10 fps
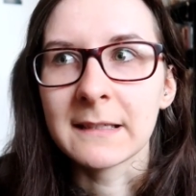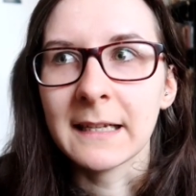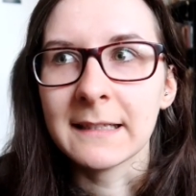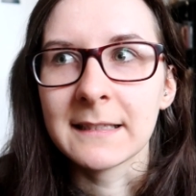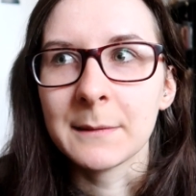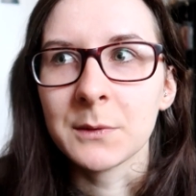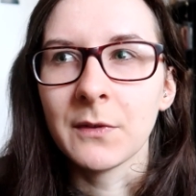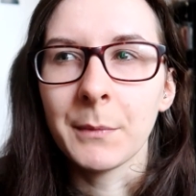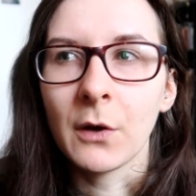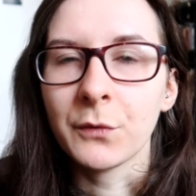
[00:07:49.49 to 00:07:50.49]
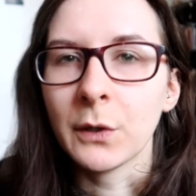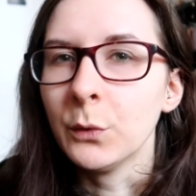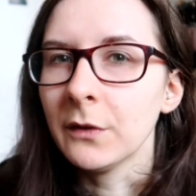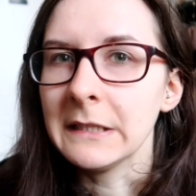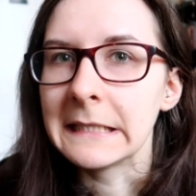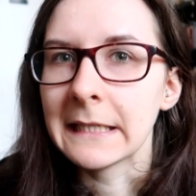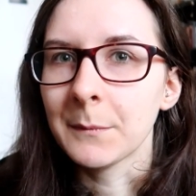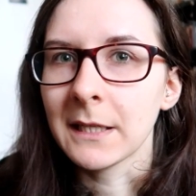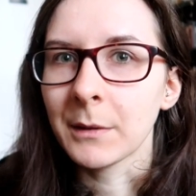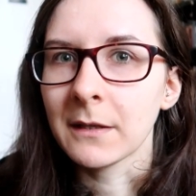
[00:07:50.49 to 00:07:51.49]
Das heißt, selbst wenn man auf der Hundewiese
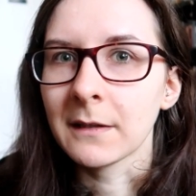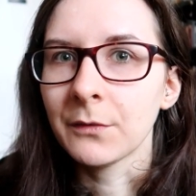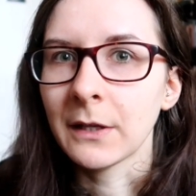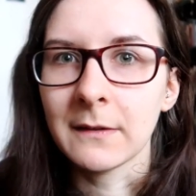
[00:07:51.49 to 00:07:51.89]
dann mal jemanden trifft,